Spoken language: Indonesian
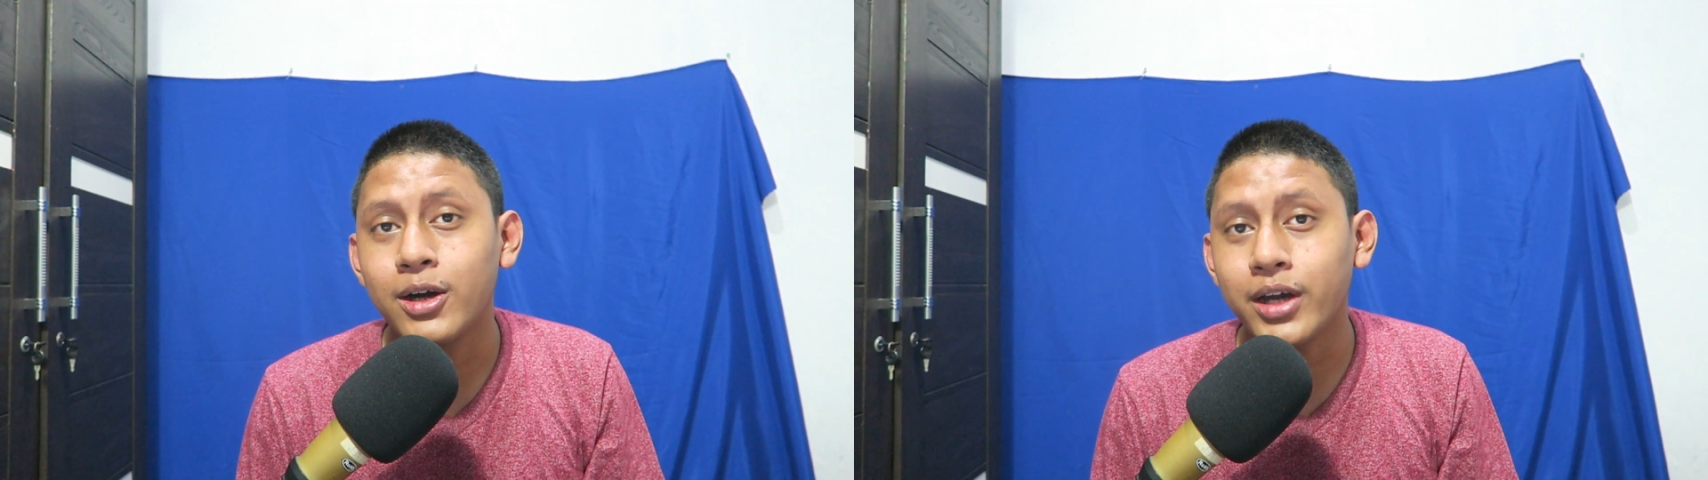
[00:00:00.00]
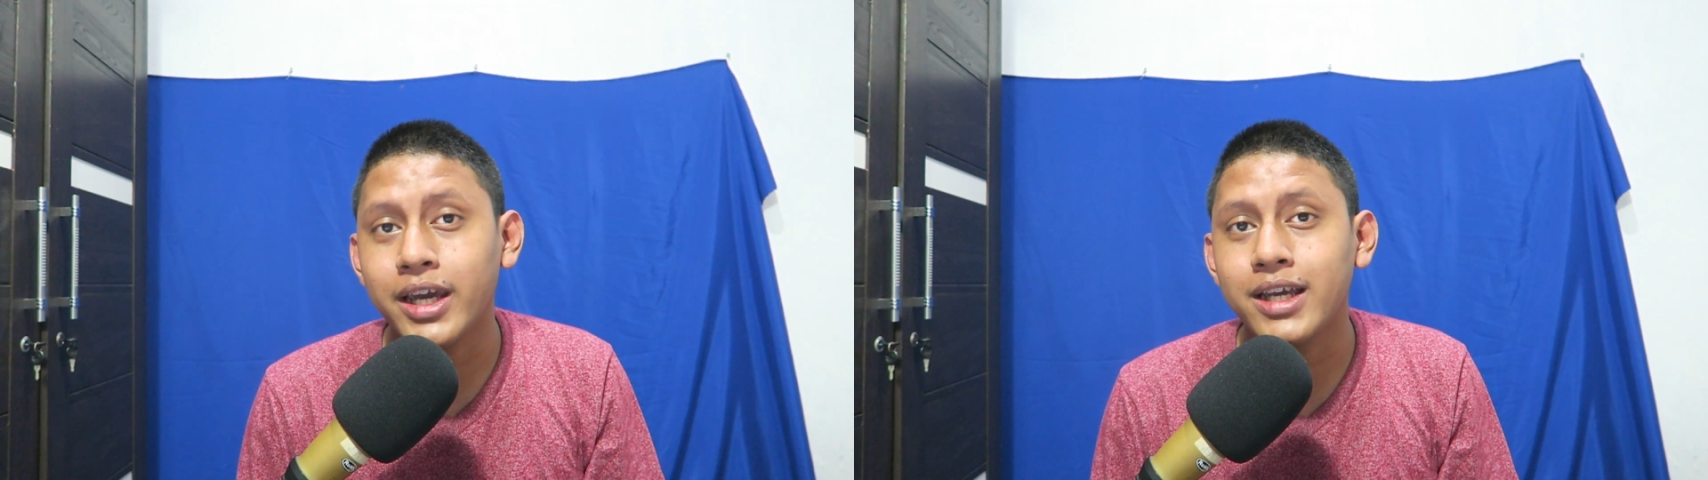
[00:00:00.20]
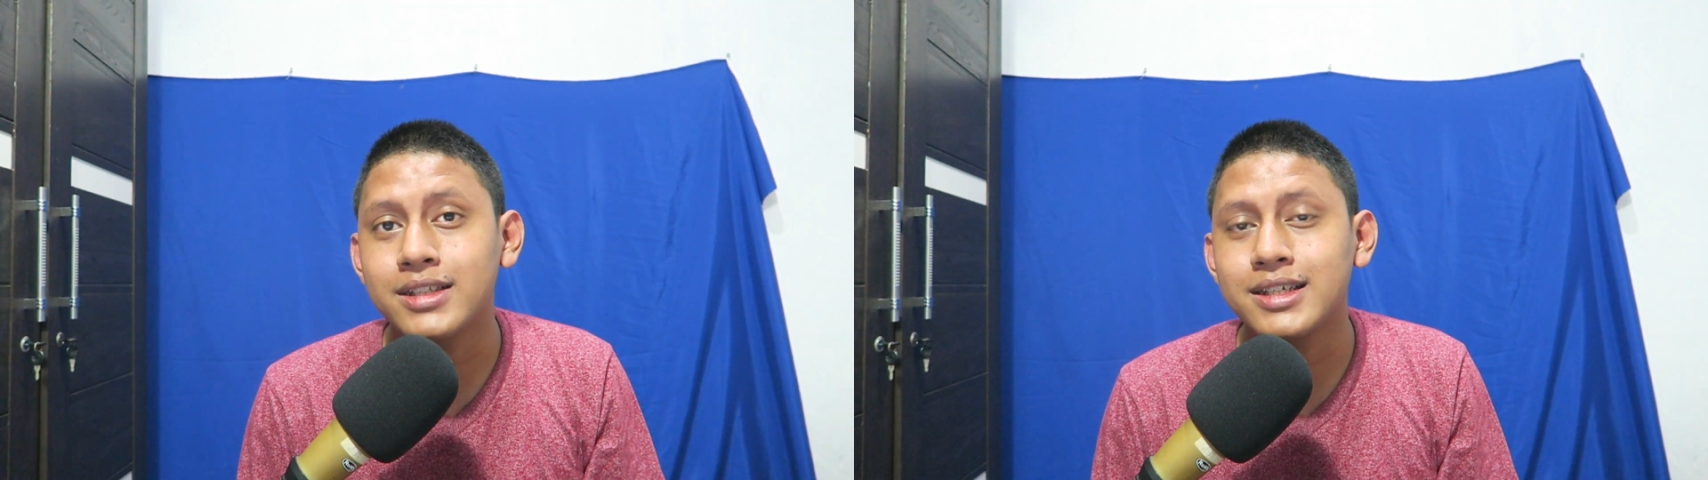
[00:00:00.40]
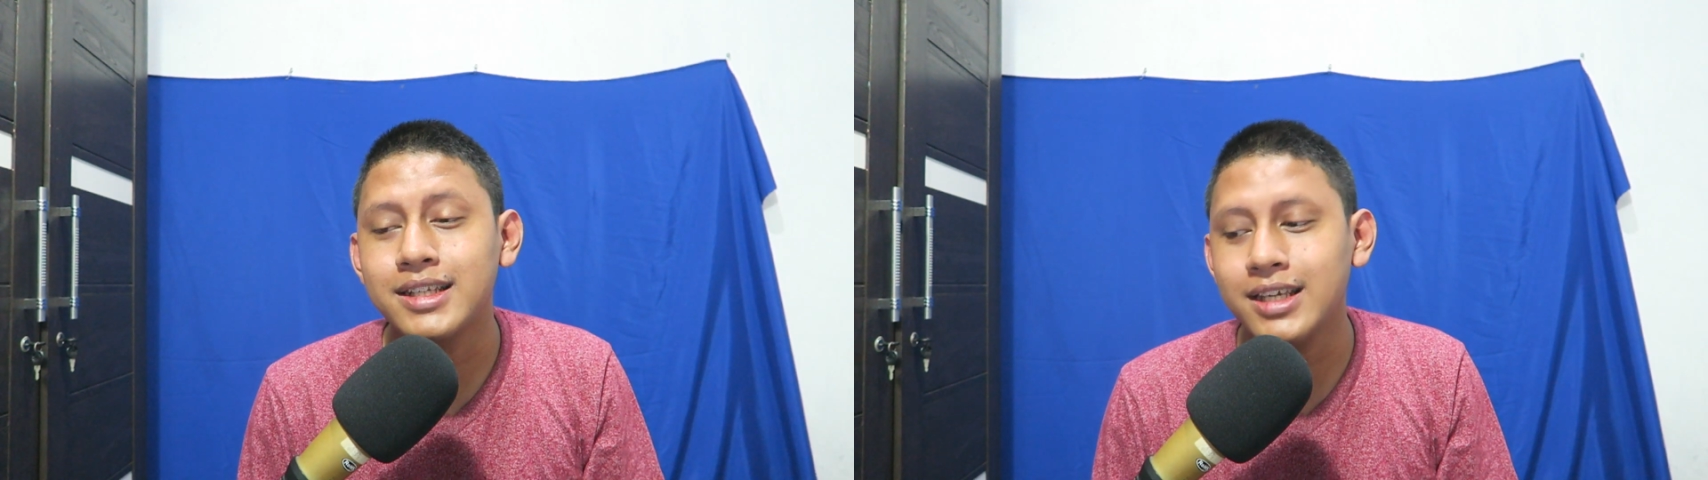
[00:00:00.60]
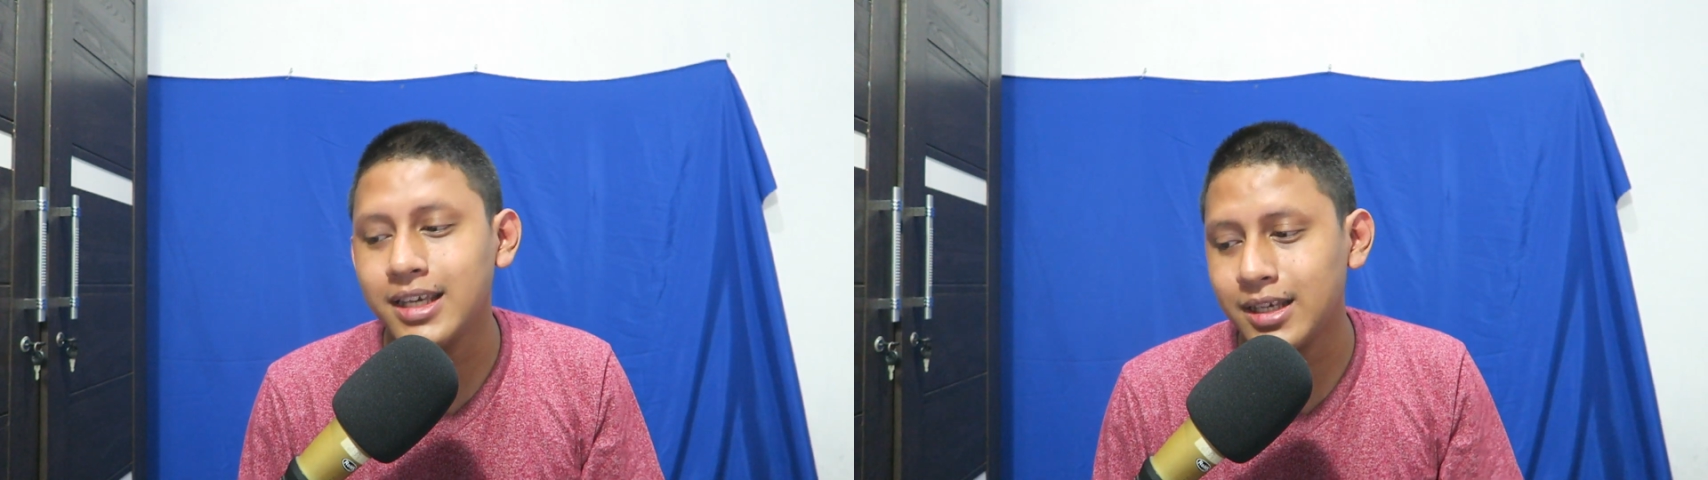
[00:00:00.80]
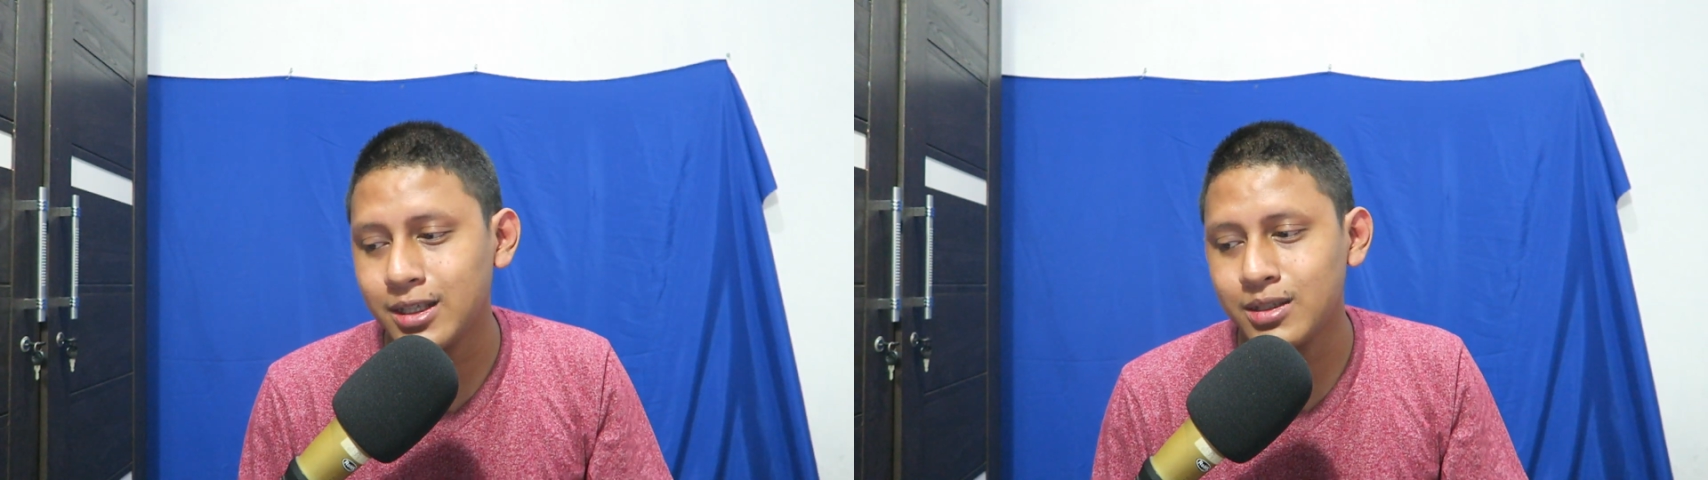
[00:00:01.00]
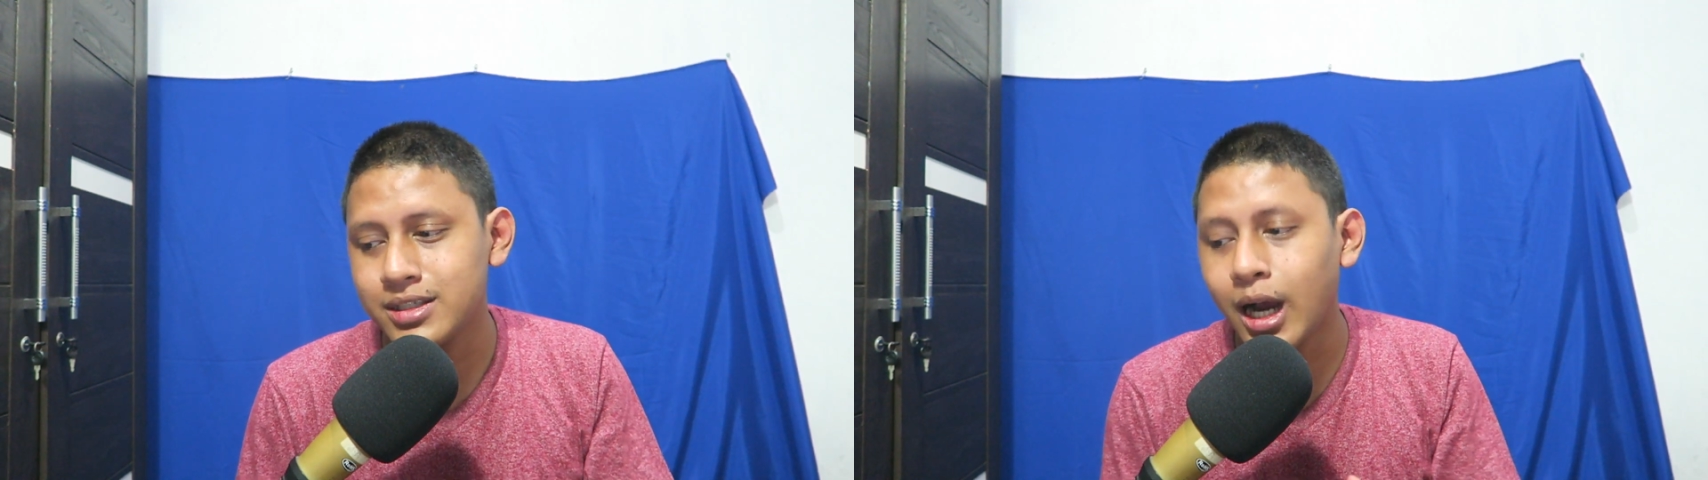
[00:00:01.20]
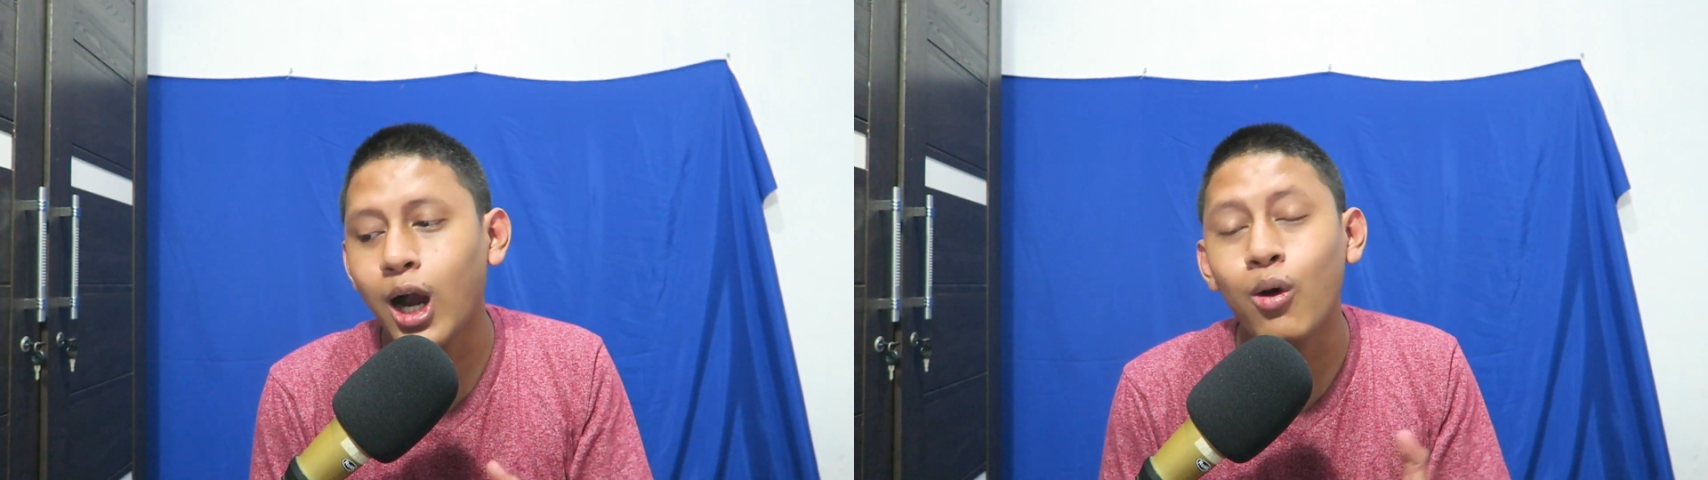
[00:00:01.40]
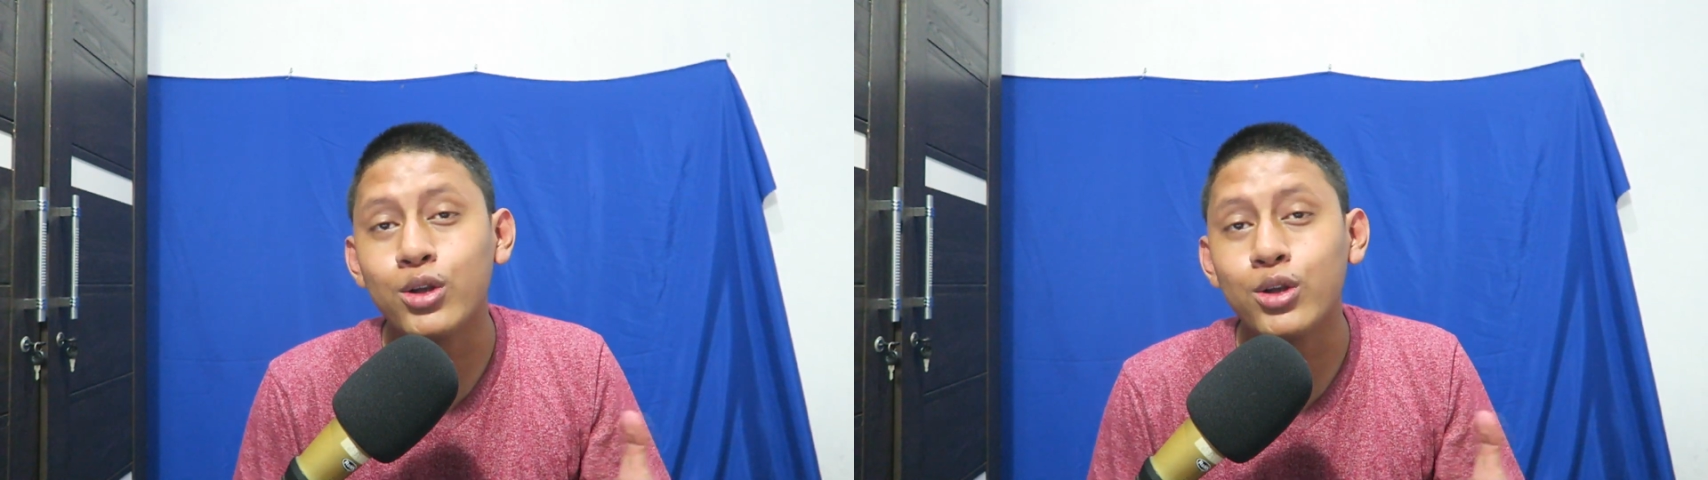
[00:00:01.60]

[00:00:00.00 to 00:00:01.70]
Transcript: Oke, jadi jangka